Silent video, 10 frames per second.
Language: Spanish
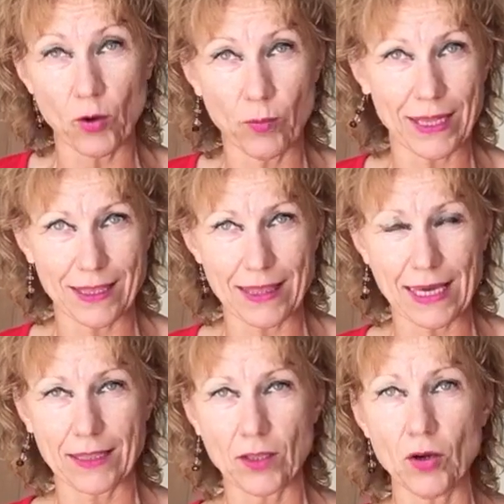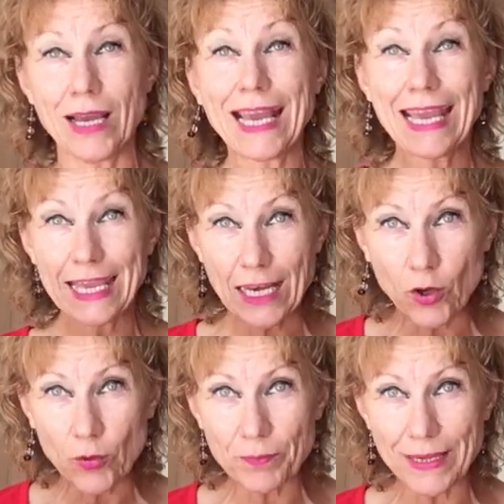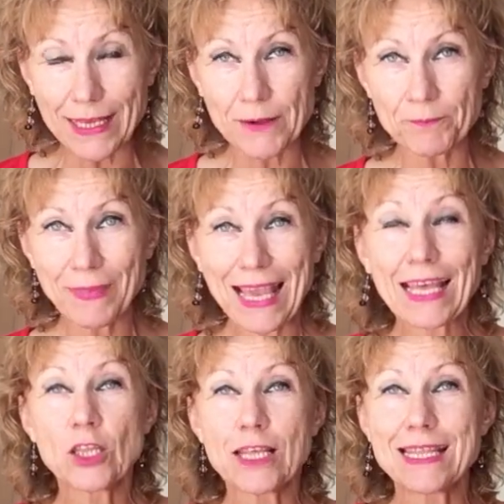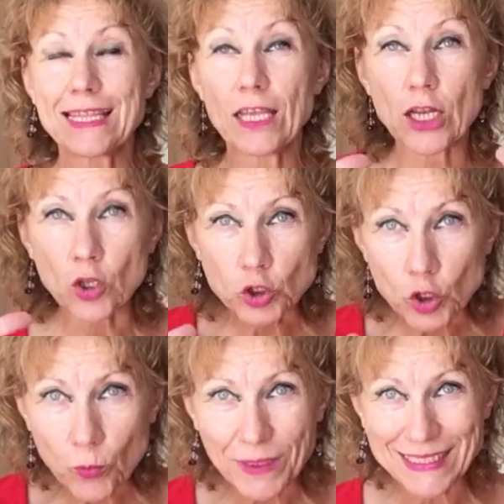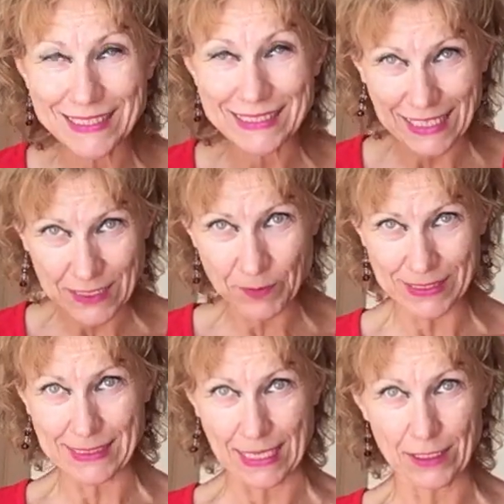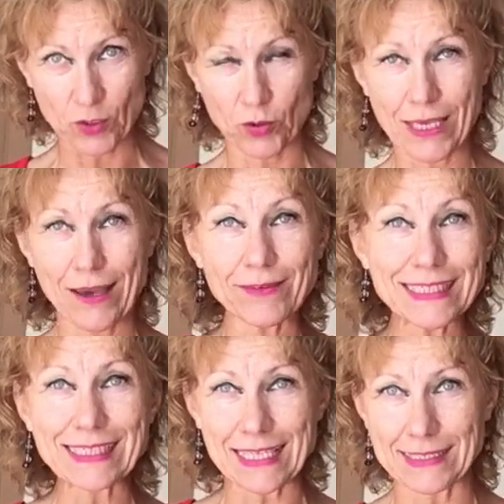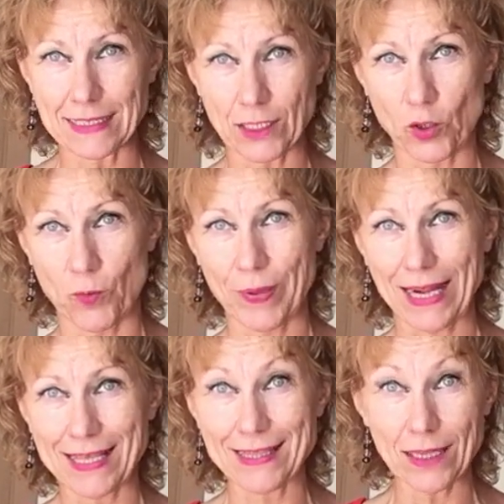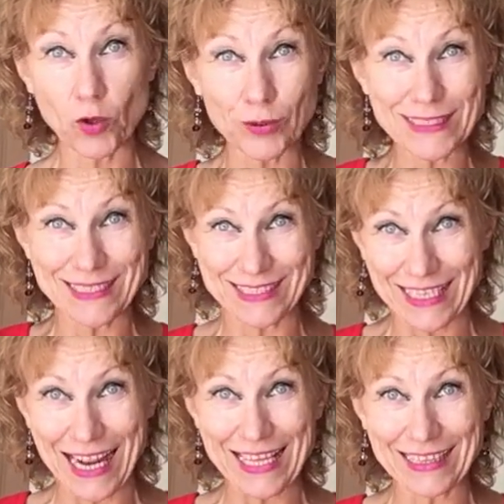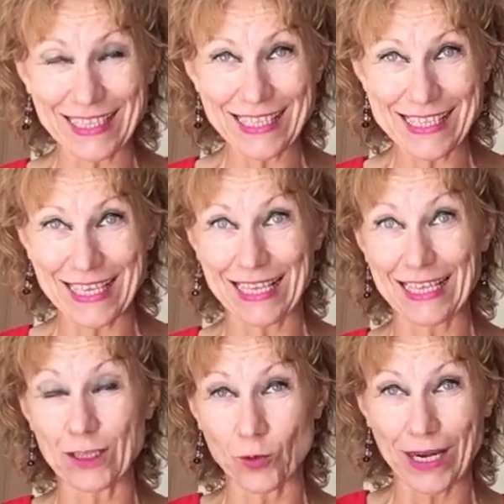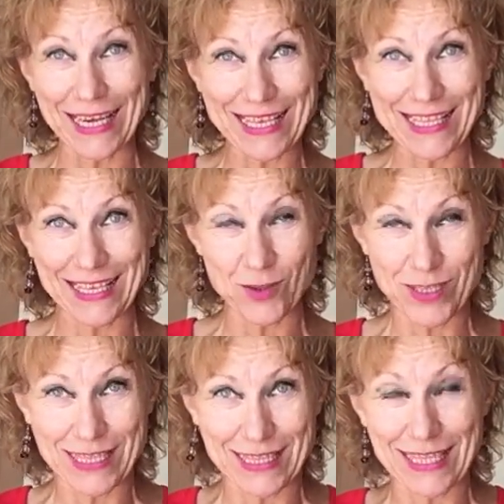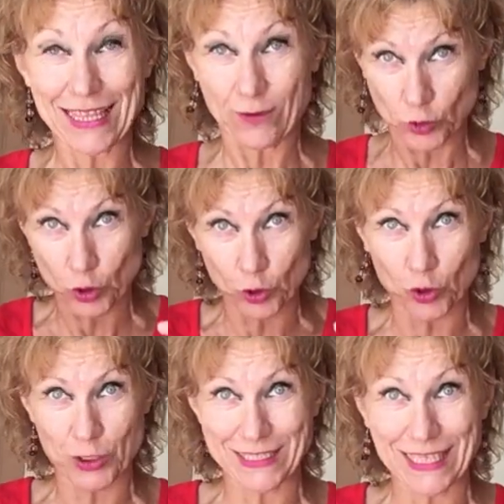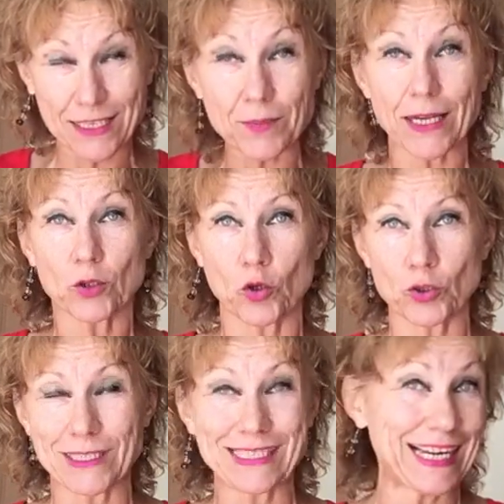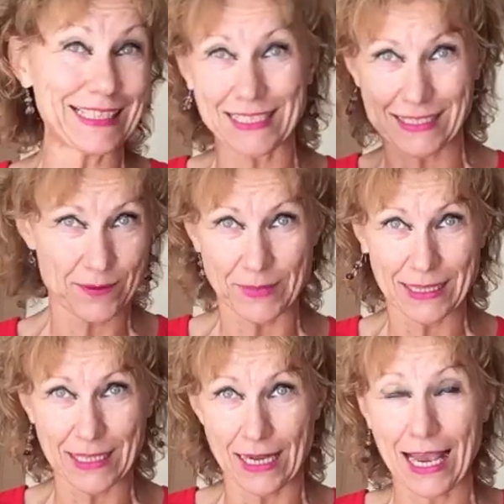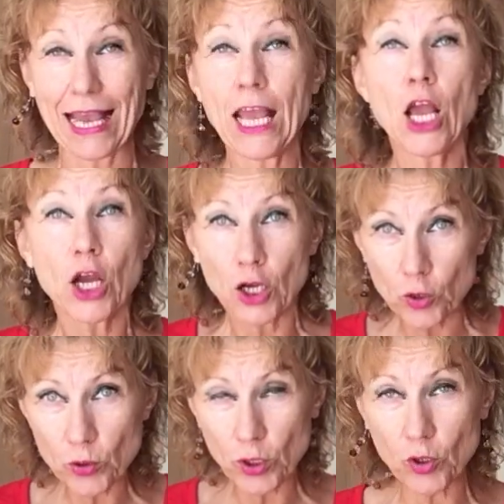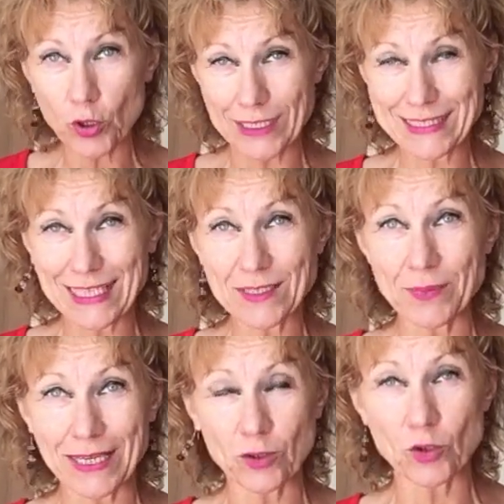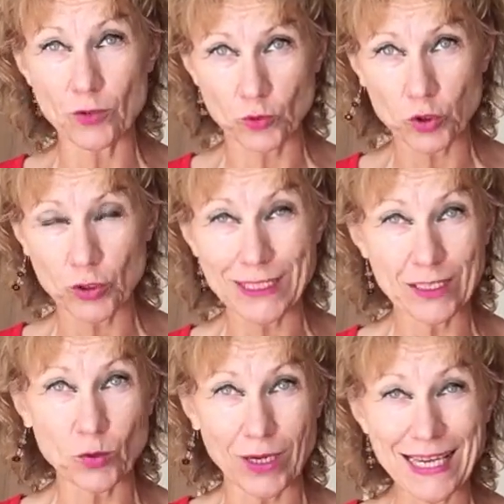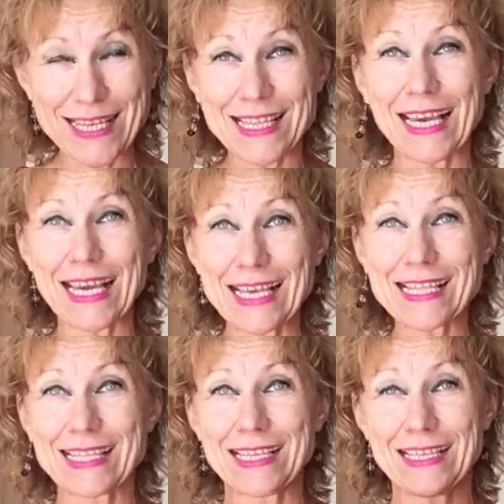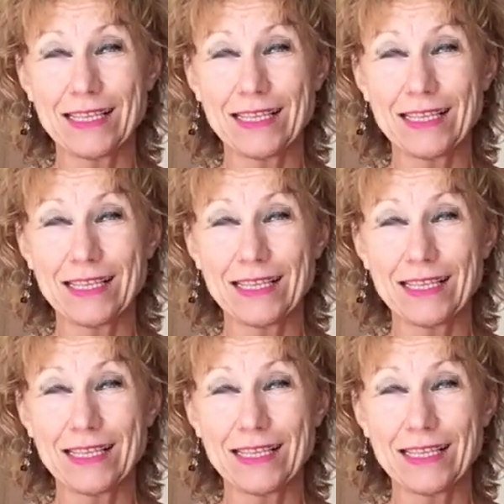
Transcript: la humanidad, ¿no? El hombre si los hombres estáis pensando que habéis nacido para hacer cosas grandes, que la naturaleza de vosotros está esperando cosas grandes, es mentira. Lo único que está esperando de vosotros la naturaleza es